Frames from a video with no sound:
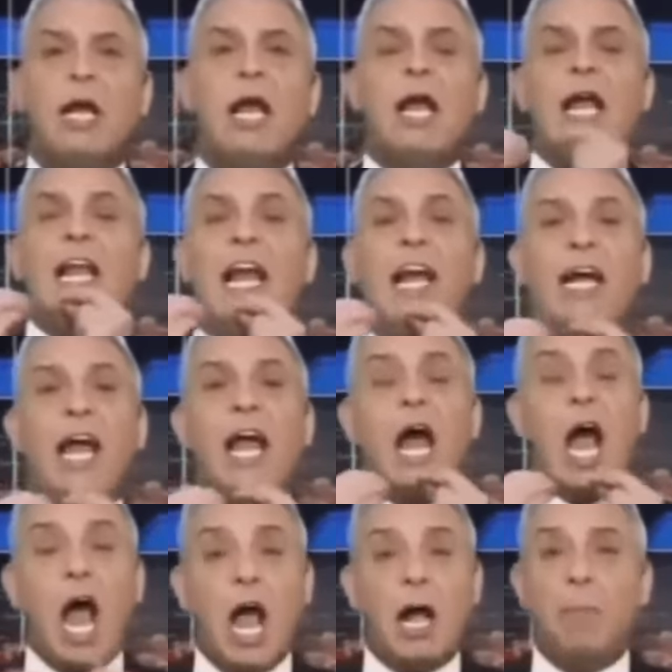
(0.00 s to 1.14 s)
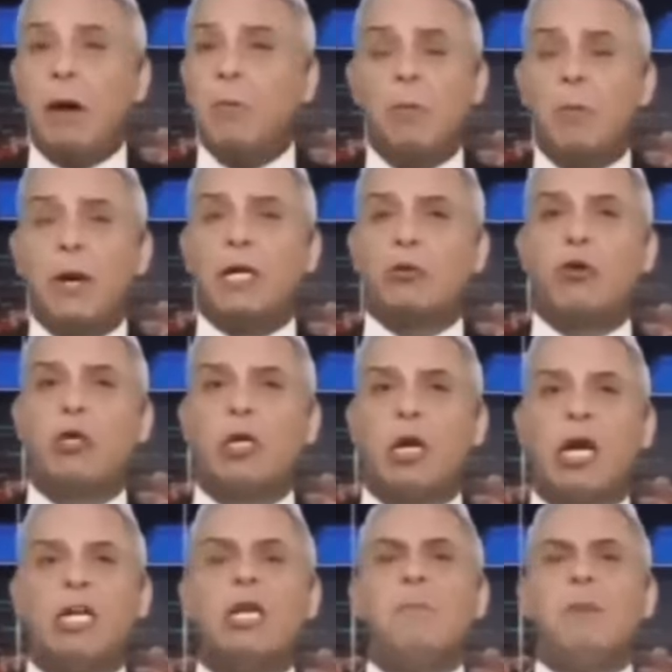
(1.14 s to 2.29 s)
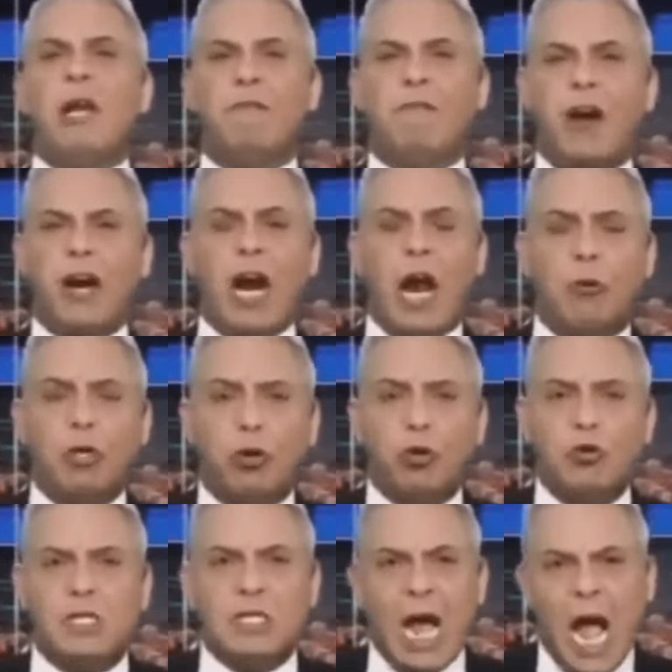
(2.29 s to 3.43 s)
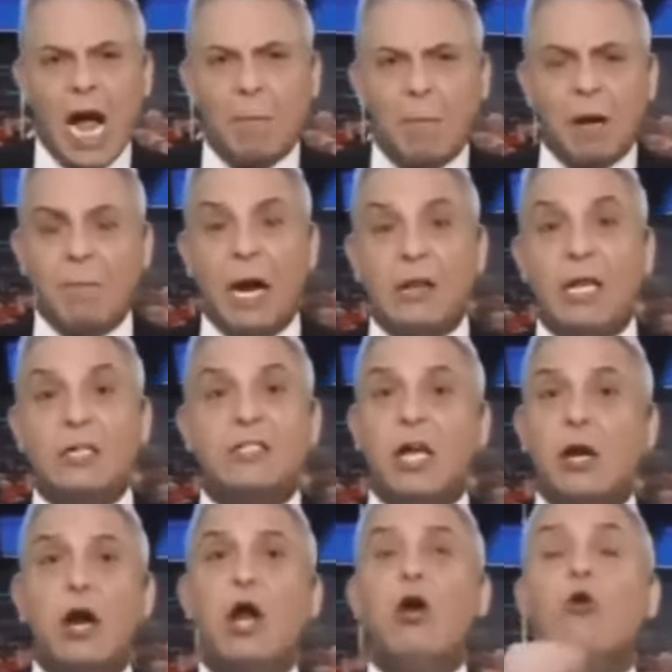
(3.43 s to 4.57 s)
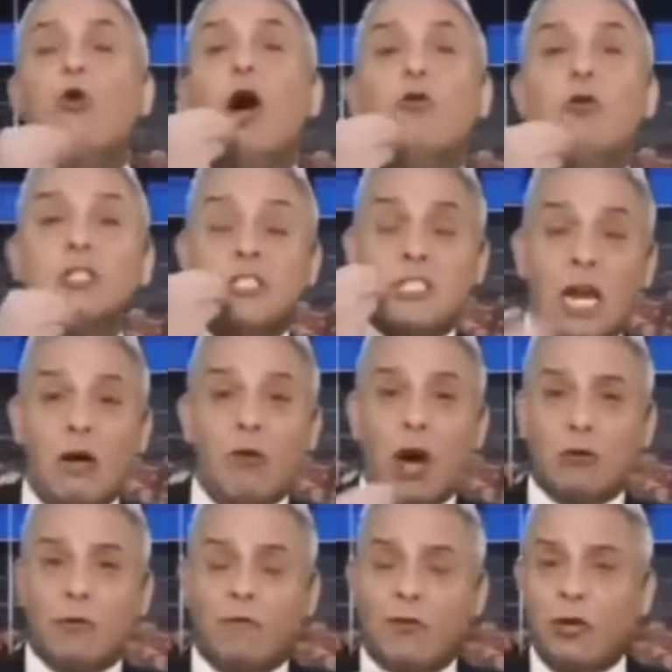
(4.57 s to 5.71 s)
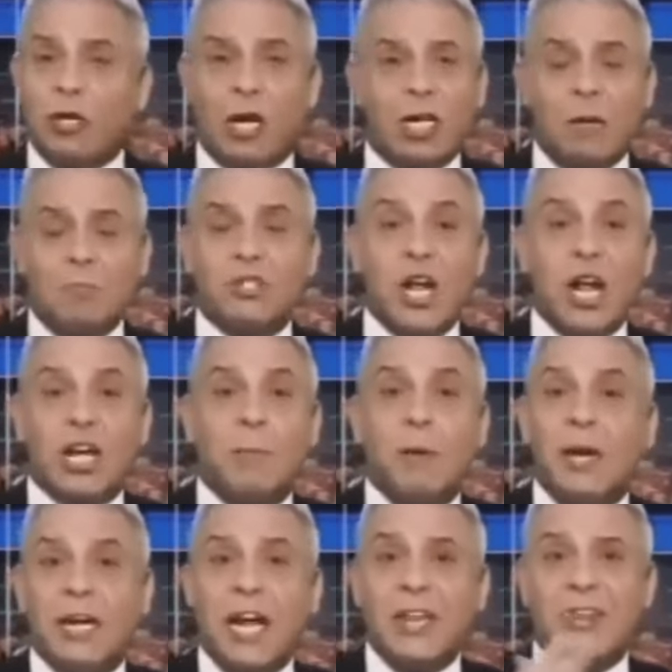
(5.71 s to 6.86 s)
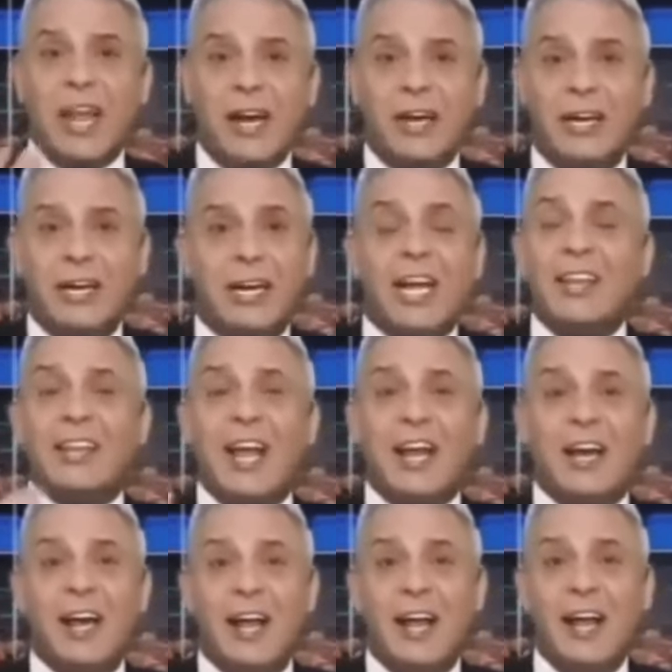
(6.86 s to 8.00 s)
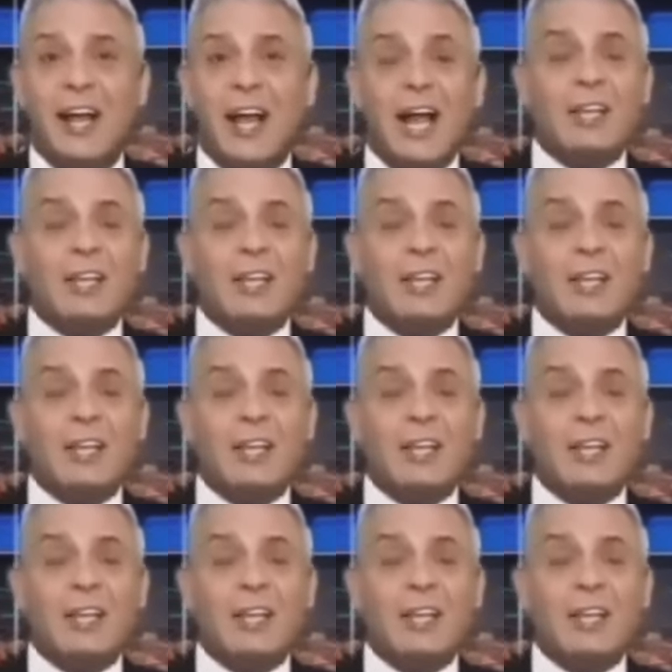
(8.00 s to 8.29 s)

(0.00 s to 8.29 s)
الحكاية أكبر من مباراة كرة القدم الفرحة والدروس أكبر من هذا الانتصار وهو انتصار لوحده في كرة القدم شيء كبير جدا جدا هذا